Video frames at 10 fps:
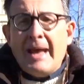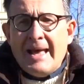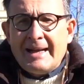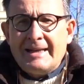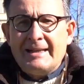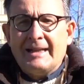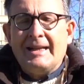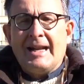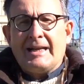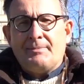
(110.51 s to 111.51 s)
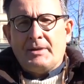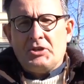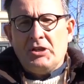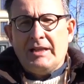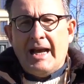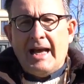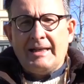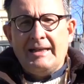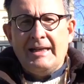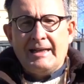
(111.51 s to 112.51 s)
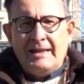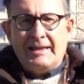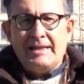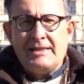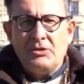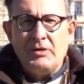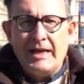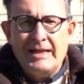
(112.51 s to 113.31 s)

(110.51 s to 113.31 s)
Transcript: perdita della capacità di ritenzione